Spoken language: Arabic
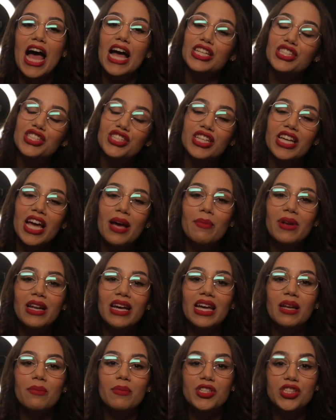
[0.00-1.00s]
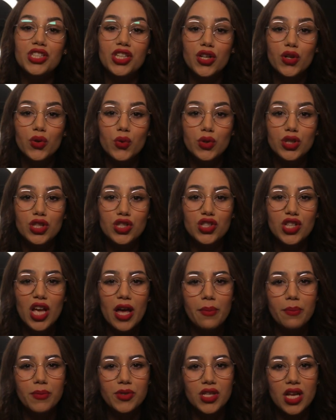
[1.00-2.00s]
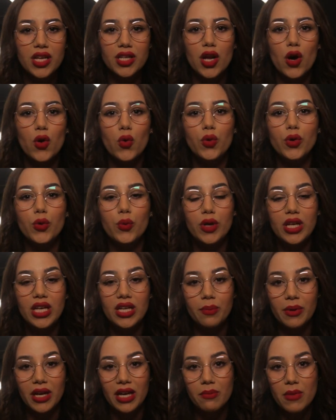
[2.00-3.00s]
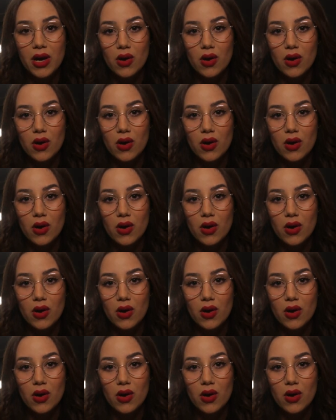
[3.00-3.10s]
هادشي كامل غير باش يرود الشعب باش أنه يولي يبغي